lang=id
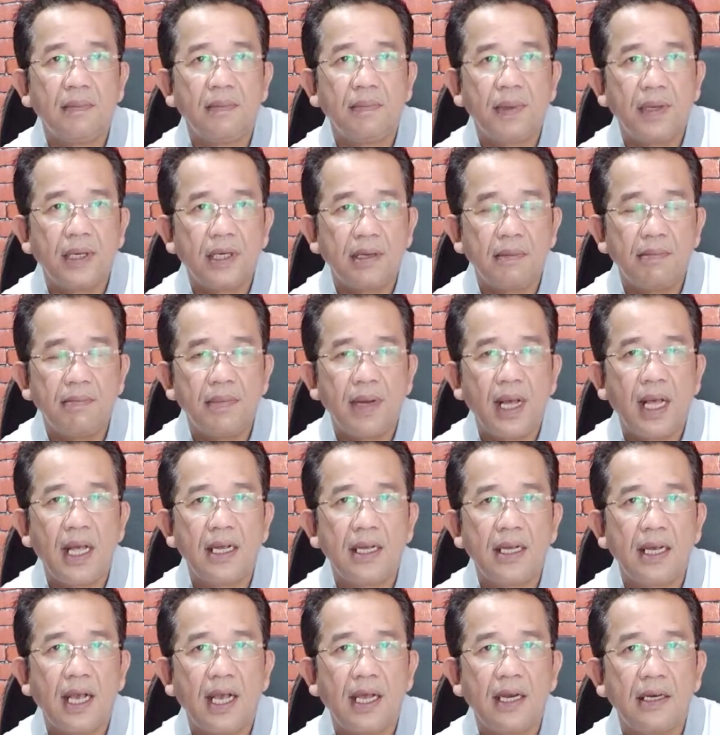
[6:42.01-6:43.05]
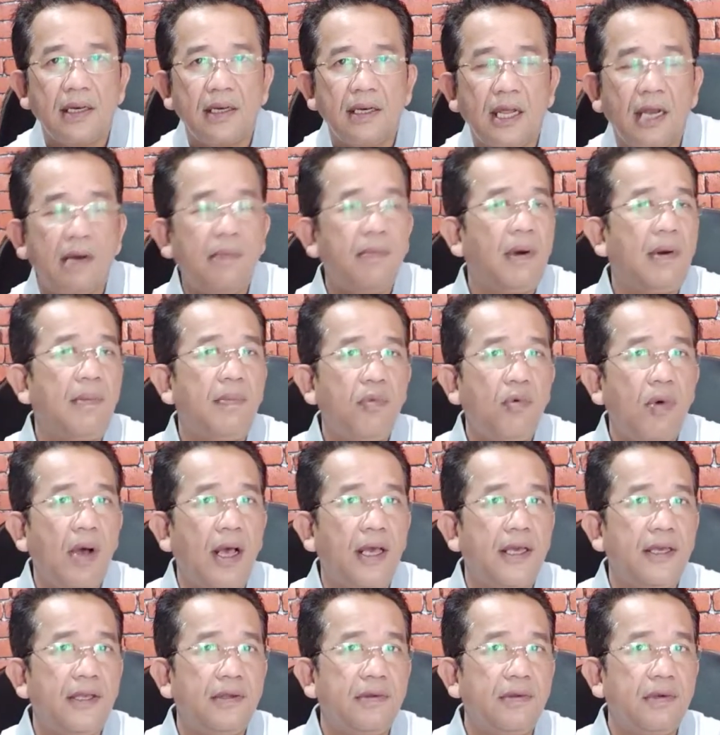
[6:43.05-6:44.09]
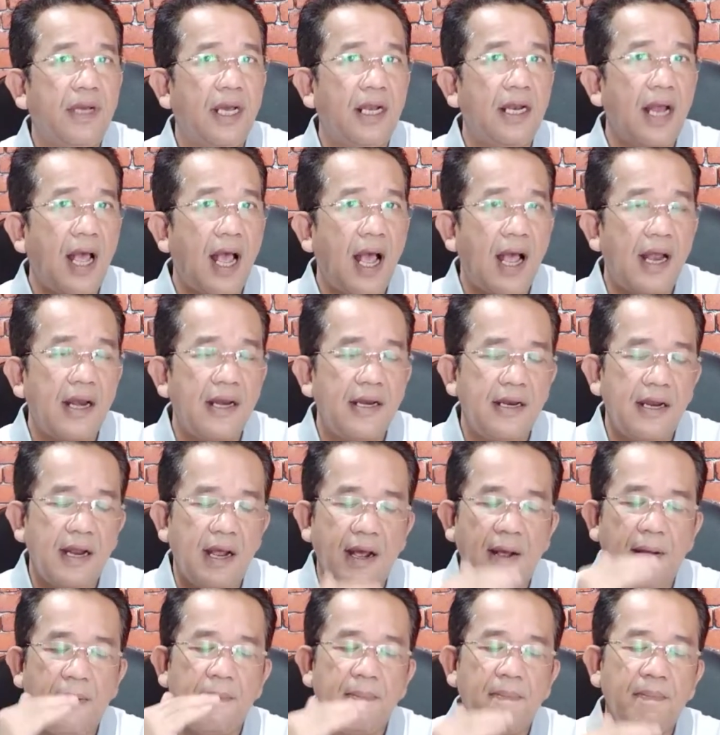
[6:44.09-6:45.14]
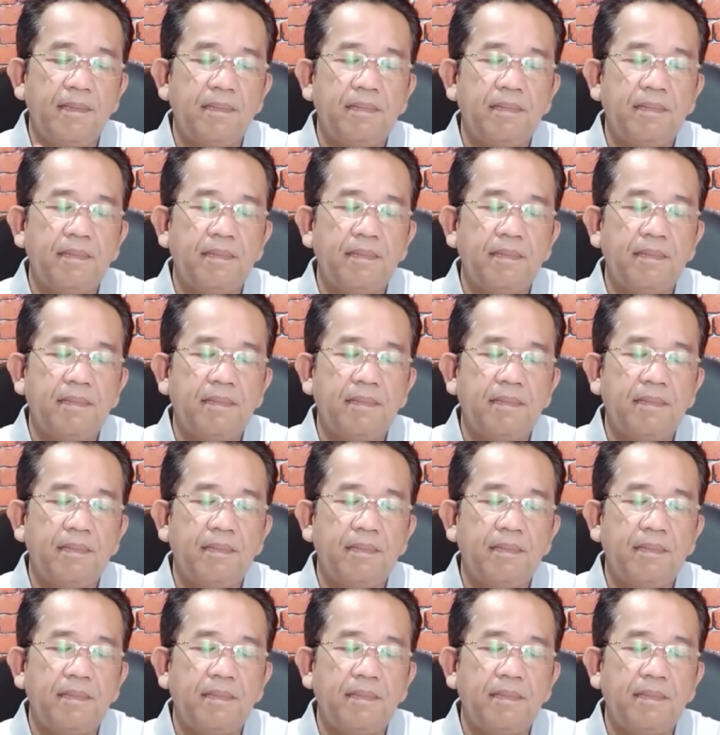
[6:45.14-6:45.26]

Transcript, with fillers: perkembangan dan berbuah itu kan ada